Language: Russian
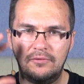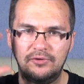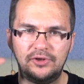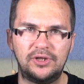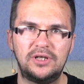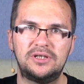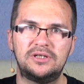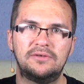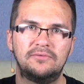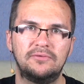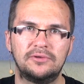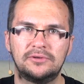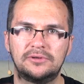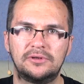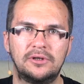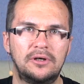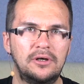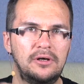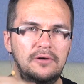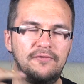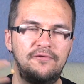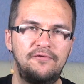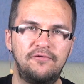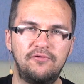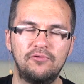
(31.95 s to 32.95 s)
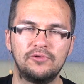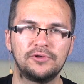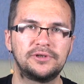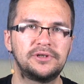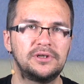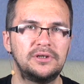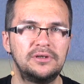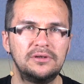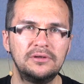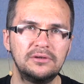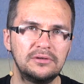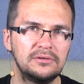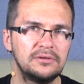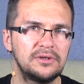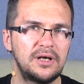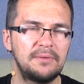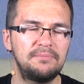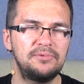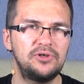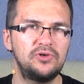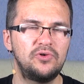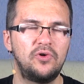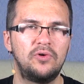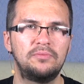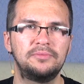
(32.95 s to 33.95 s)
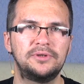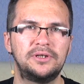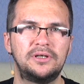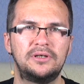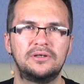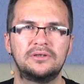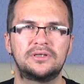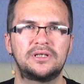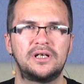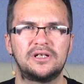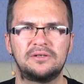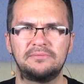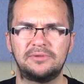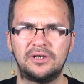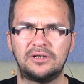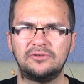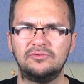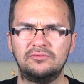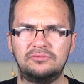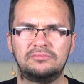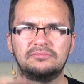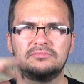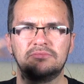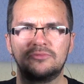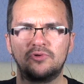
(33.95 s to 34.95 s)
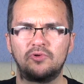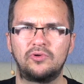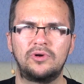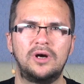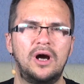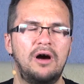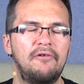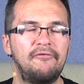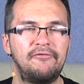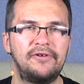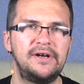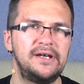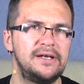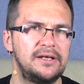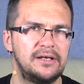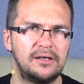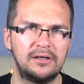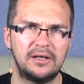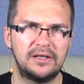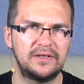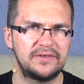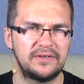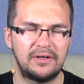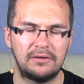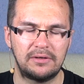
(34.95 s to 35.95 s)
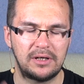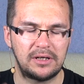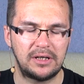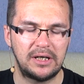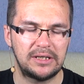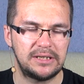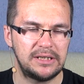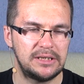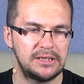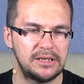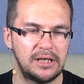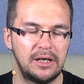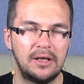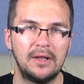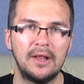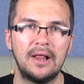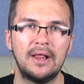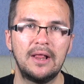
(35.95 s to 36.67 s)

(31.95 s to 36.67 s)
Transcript: а, вот эти вот а, фото объемные, скажем так, ну, круговые, я не знаю, как хотите,